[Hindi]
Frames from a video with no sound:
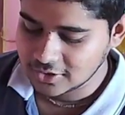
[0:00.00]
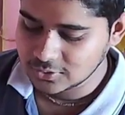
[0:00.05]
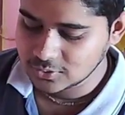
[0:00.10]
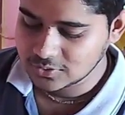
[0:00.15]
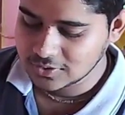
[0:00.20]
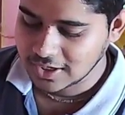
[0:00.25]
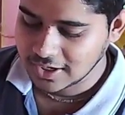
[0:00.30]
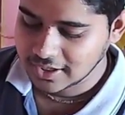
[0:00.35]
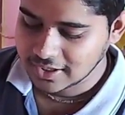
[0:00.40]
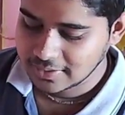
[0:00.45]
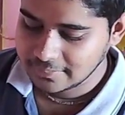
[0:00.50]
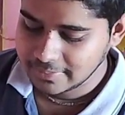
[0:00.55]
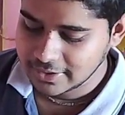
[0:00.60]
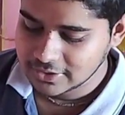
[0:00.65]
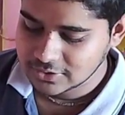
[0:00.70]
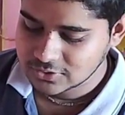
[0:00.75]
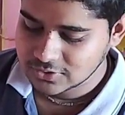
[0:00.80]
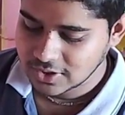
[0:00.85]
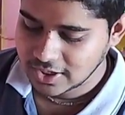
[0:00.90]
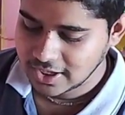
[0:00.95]
दूसरा
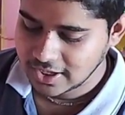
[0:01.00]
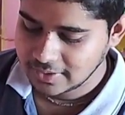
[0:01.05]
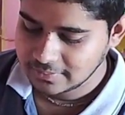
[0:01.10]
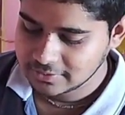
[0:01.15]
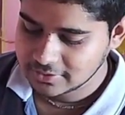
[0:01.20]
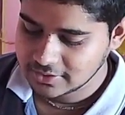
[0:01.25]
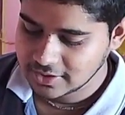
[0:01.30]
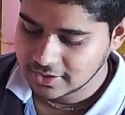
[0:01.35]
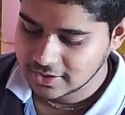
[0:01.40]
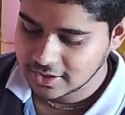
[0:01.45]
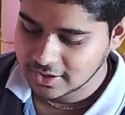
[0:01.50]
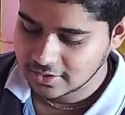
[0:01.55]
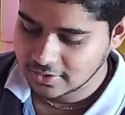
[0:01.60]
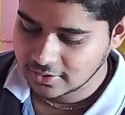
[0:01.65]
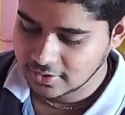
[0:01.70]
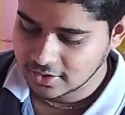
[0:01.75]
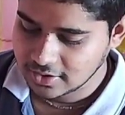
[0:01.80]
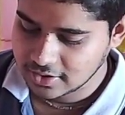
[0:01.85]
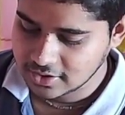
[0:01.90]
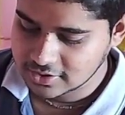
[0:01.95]
कमेंट जो है
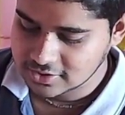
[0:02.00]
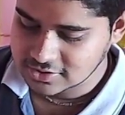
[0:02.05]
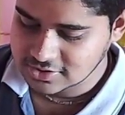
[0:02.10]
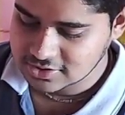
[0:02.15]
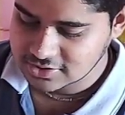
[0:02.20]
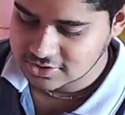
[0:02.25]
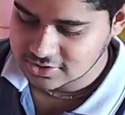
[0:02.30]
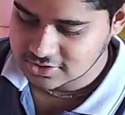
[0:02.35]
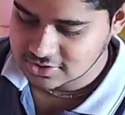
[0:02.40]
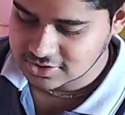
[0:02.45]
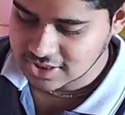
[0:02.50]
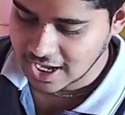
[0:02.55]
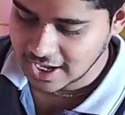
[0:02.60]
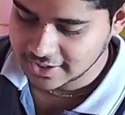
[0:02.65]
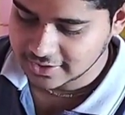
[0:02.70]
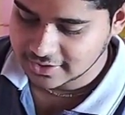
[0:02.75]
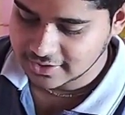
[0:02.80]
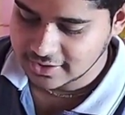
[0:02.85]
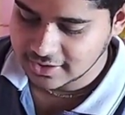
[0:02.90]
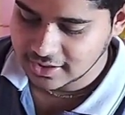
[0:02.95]
देखिए
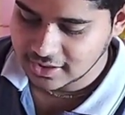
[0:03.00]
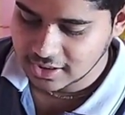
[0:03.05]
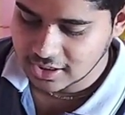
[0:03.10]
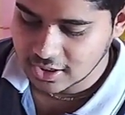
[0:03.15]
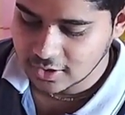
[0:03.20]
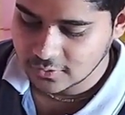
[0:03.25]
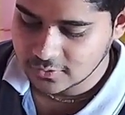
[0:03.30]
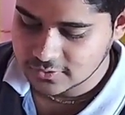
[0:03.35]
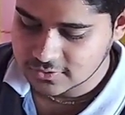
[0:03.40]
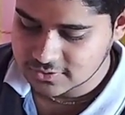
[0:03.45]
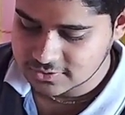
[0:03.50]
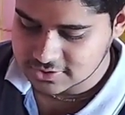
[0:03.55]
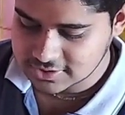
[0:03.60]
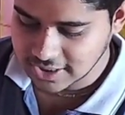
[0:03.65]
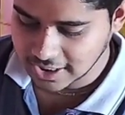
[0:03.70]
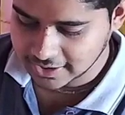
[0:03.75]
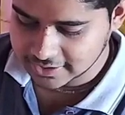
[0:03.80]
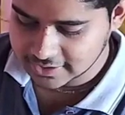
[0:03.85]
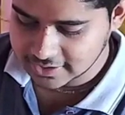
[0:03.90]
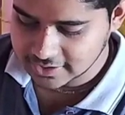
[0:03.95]
शार्की लव
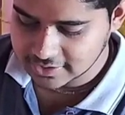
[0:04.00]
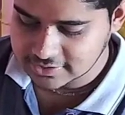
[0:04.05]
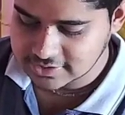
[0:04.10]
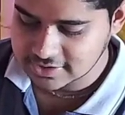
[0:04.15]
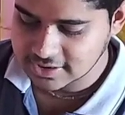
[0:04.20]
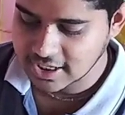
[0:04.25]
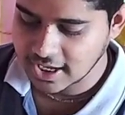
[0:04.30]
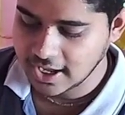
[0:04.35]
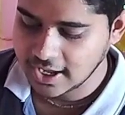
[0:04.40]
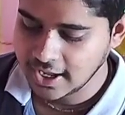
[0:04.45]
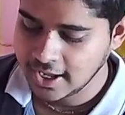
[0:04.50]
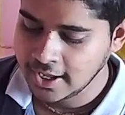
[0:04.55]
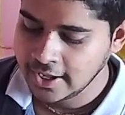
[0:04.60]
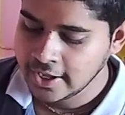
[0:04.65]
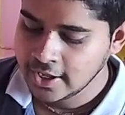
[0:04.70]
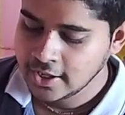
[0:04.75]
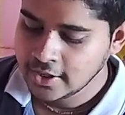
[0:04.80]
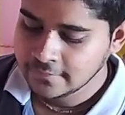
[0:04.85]
जाकी जी का है